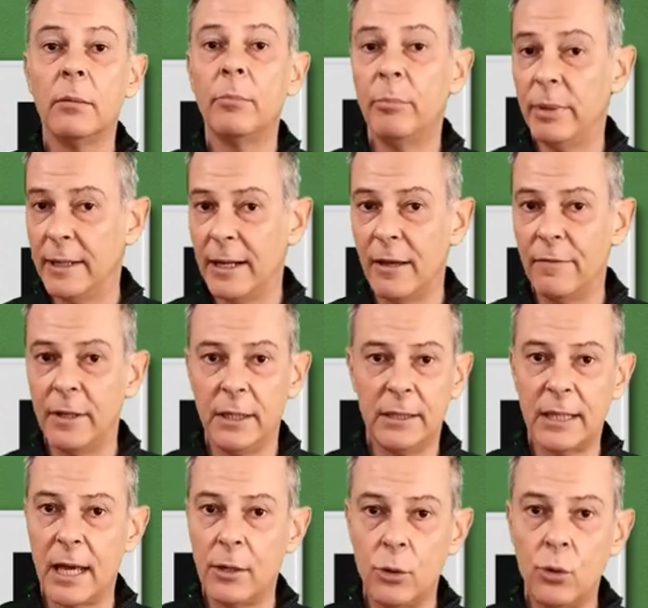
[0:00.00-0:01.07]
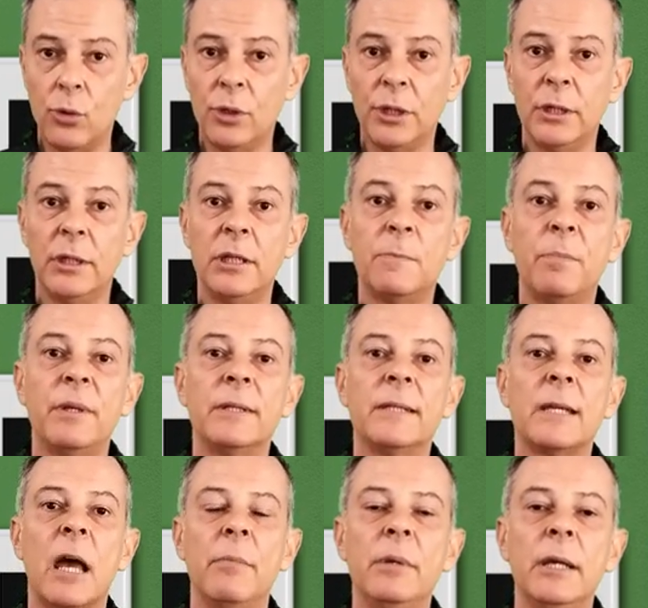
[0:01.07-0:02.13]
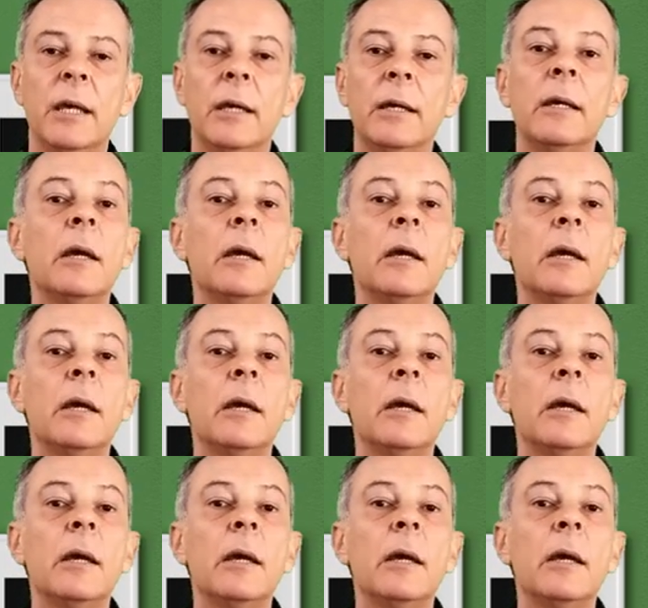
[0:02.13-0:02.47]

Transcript: per la verità non indispensabile,